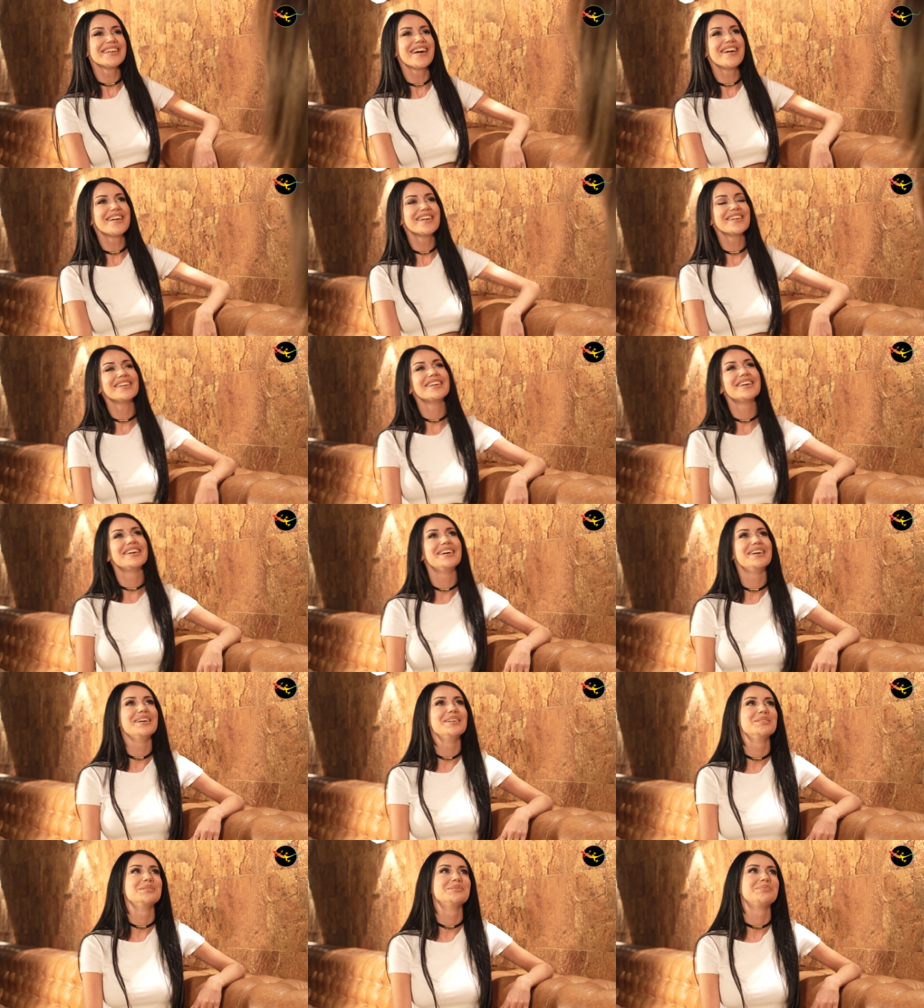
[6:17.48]
ya
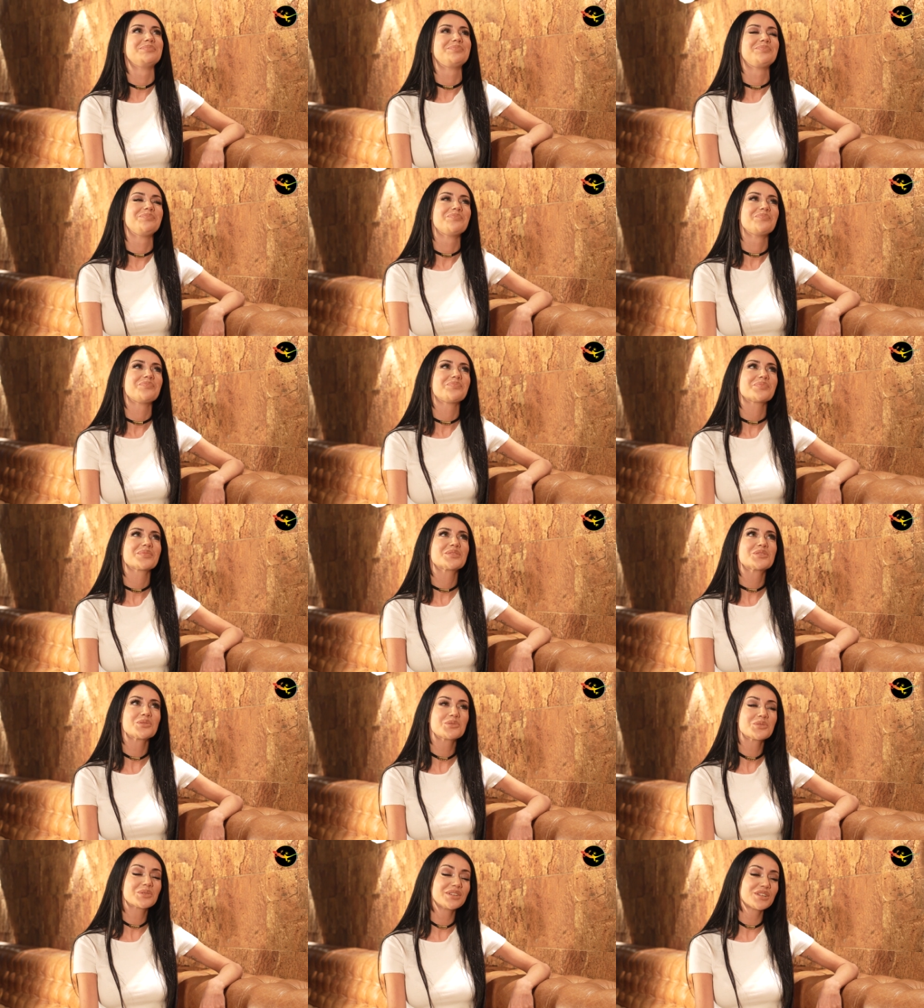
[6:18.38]
e,
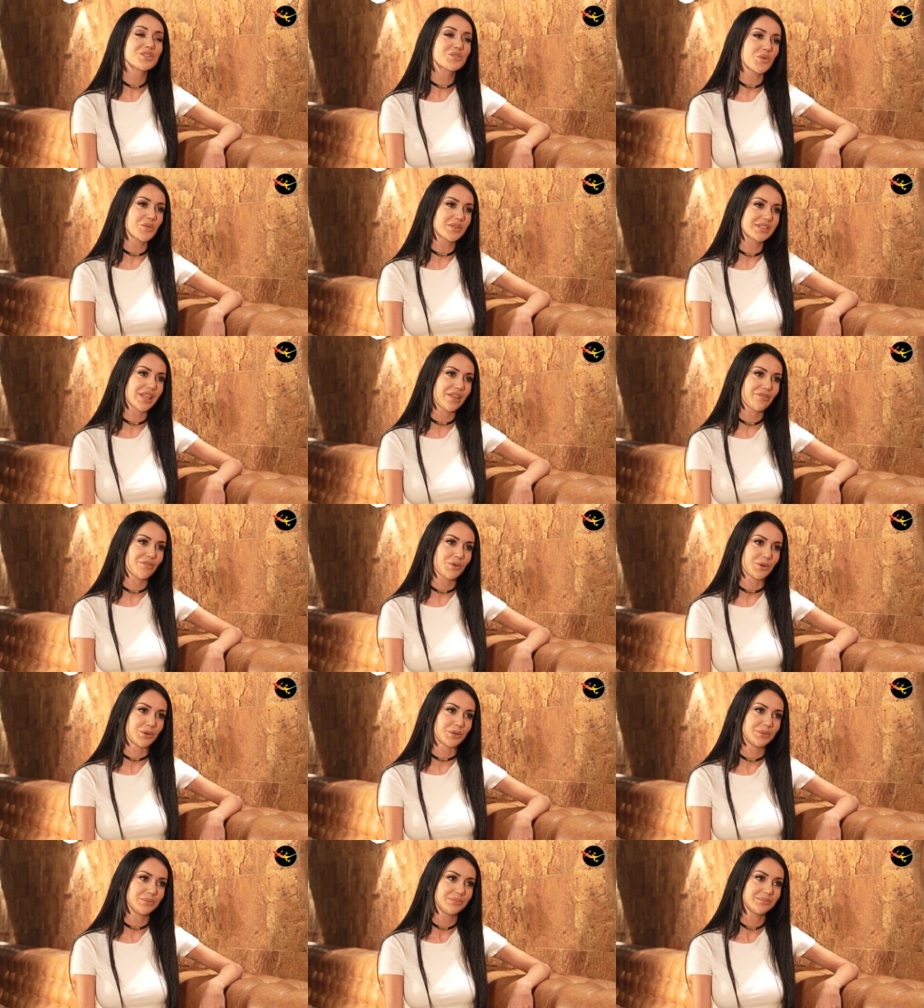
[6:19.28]
Çocukları çok
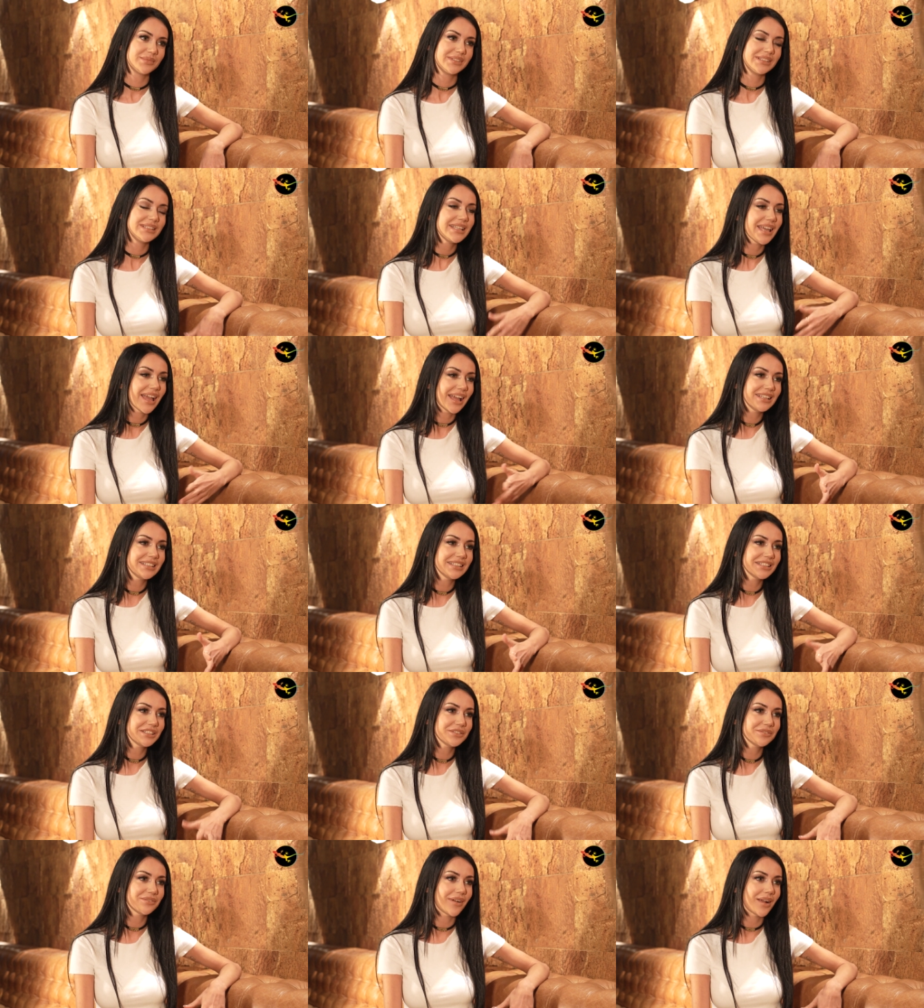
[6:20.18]
seviyorum.
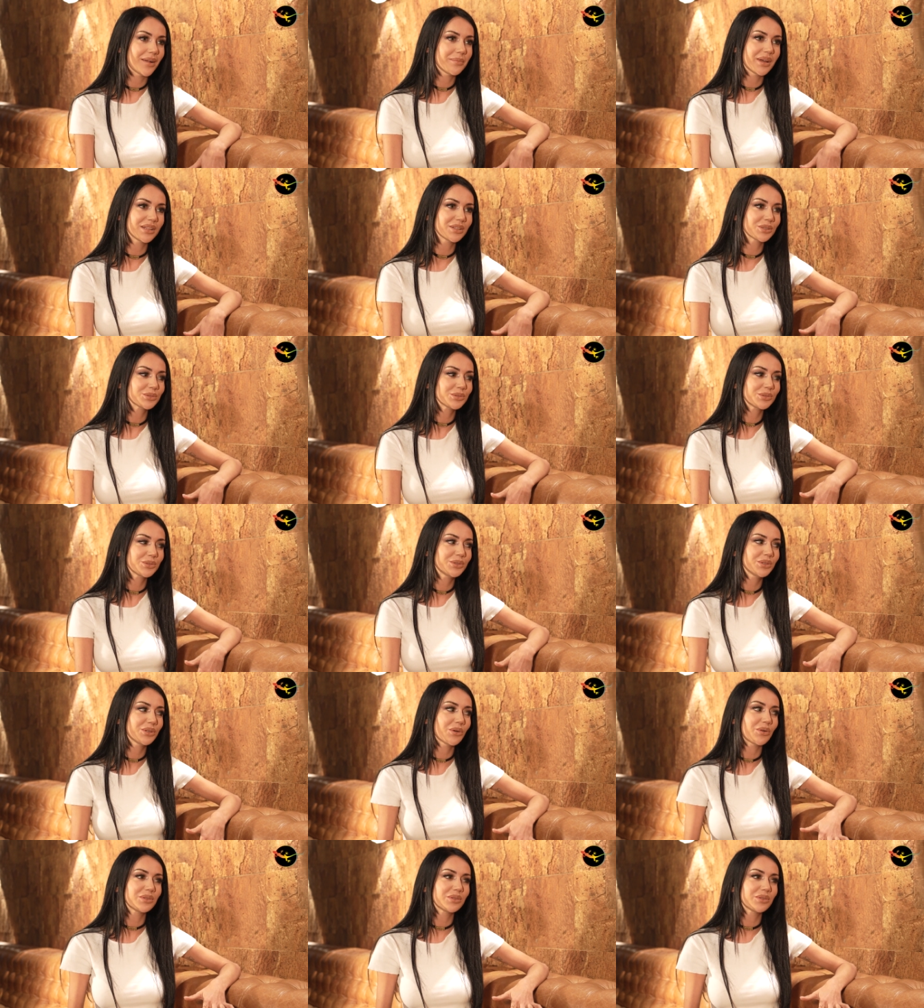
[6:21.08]
Yeğenlerim var. Ben o duyguyu